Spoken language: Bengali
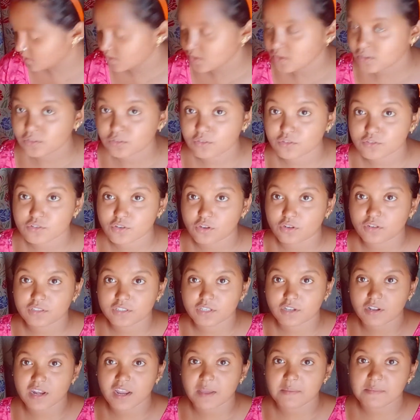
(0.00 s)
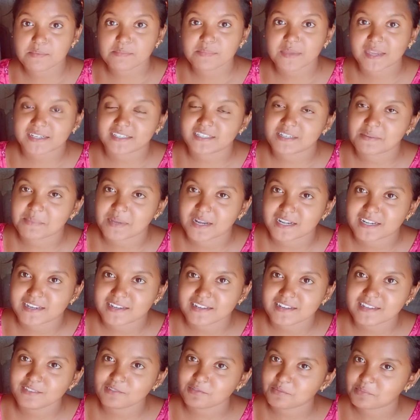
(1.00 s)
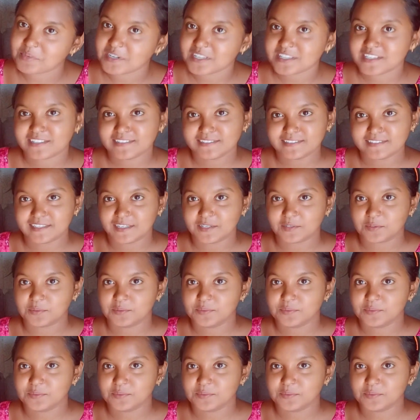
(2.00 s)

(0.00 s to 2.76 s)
তো চলো তাহলে আমি প্যাকটা বানিয়ে নিই তোমরা দেখতে থাকো